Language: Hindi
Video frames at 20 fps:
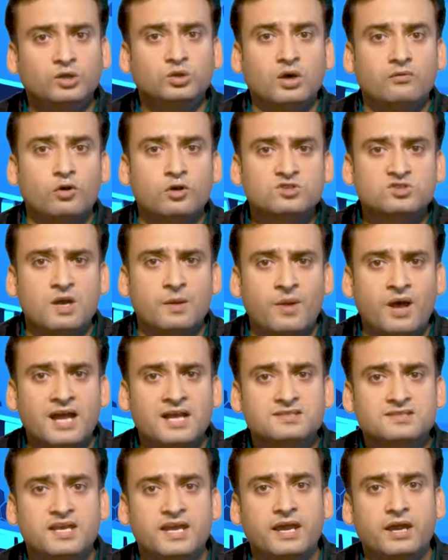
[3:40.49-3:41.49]
तो वो
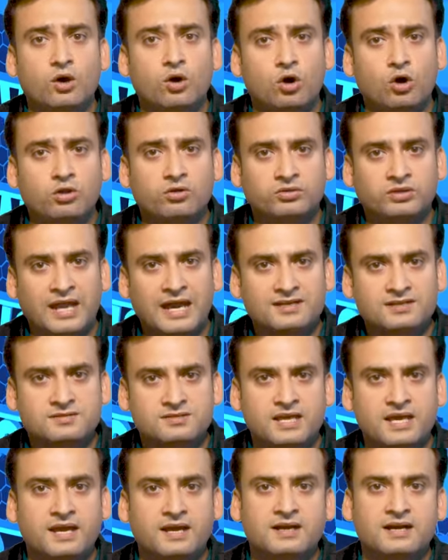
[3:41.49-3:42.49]
समाज से और देश
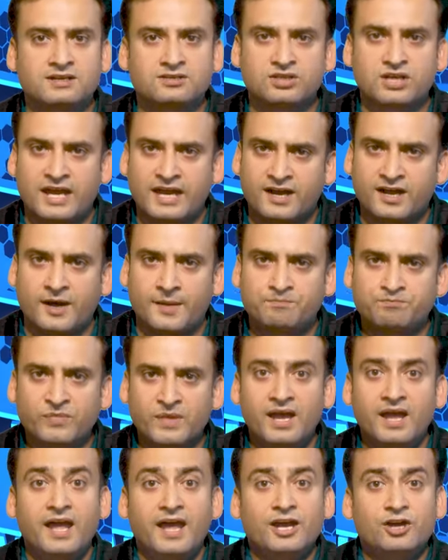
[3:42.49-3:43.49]
से कट जाएगा
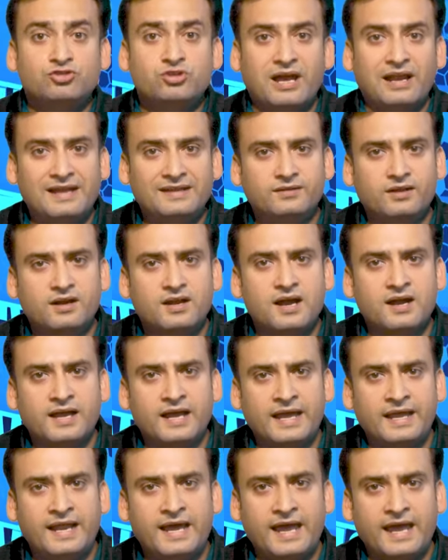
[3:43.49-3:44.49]
शैलेंद्र का
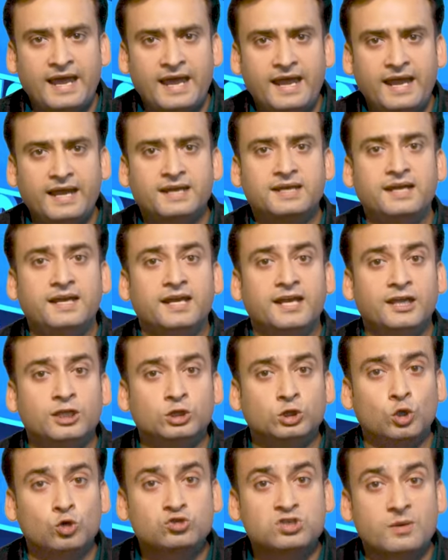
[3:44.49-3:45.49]
कहना है कि
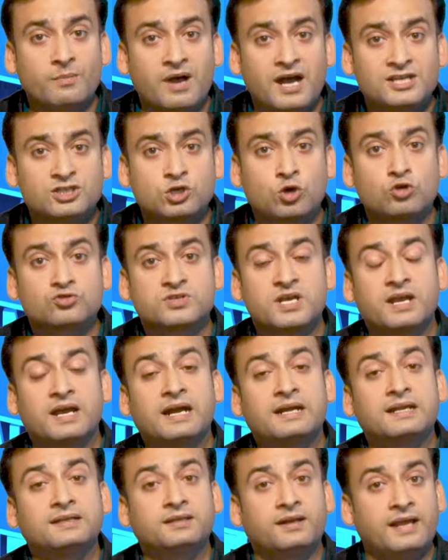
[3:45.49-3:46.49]
हिंदू समाज को
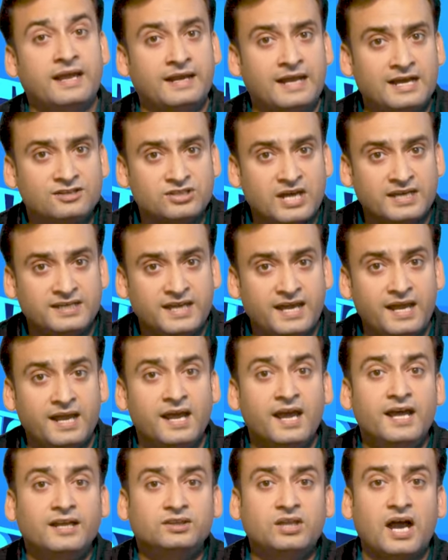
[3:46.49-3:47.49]
संगठित रहना चाहिए
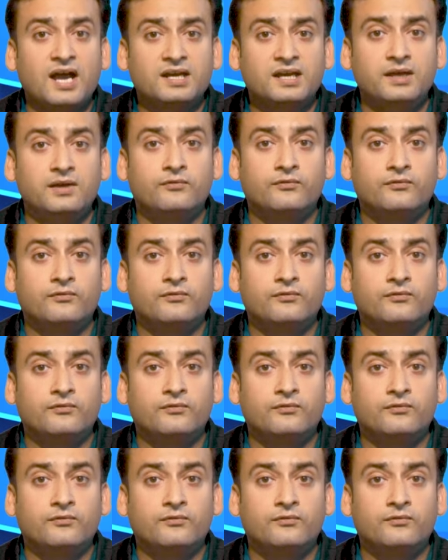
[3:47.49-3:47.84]
ताकि